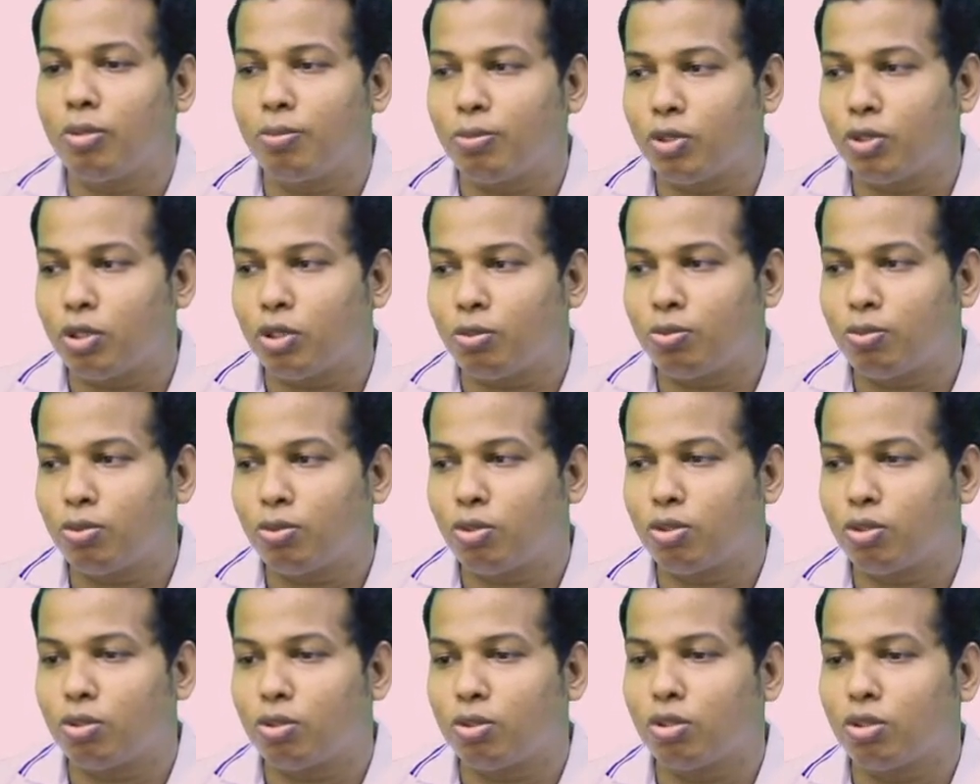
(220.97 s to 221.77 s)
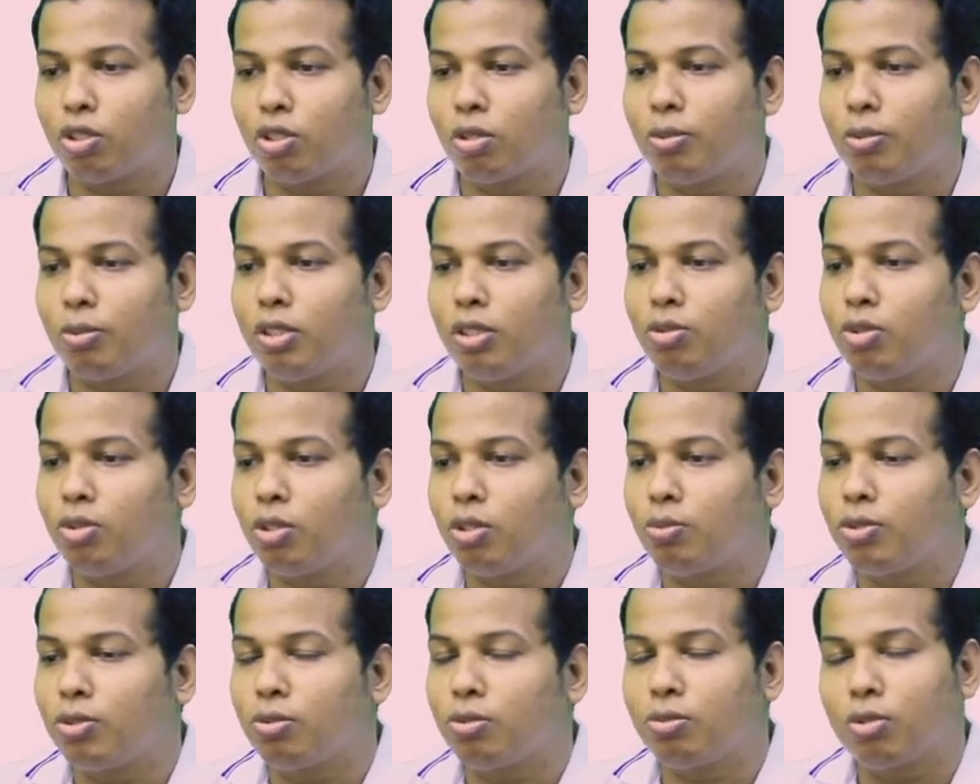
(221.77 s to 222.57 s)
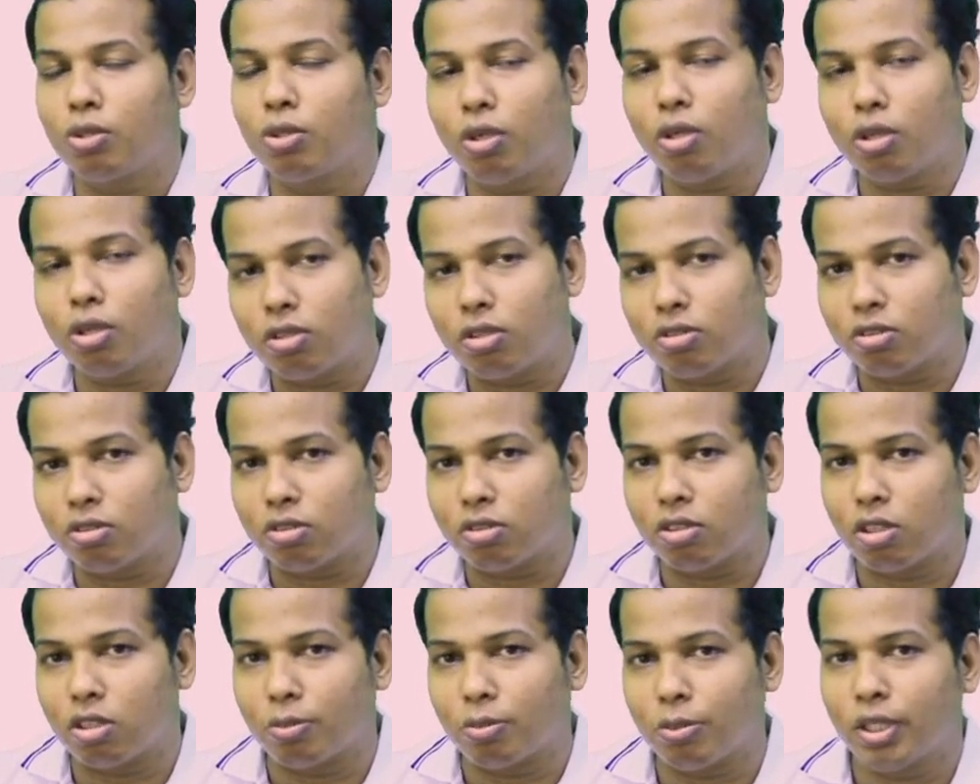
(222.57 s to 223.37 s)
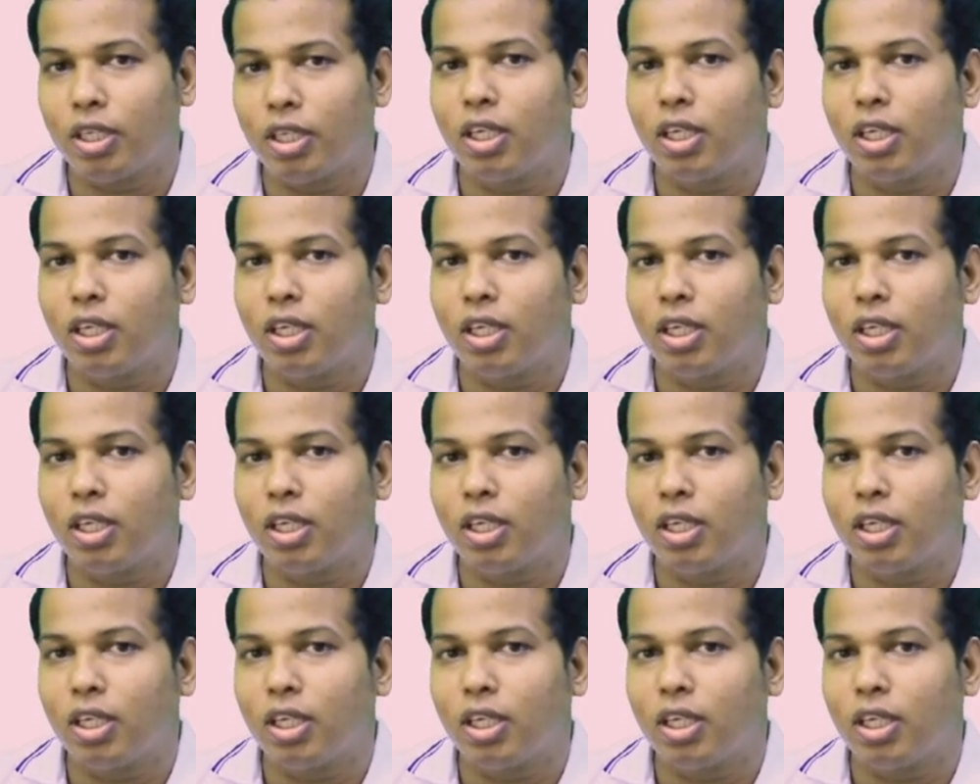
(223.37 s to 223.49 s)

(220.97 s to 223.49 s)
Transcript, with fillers: পরিপূরক করতে হবে দুইয়ের পরিপূরক গঠন করতে হবে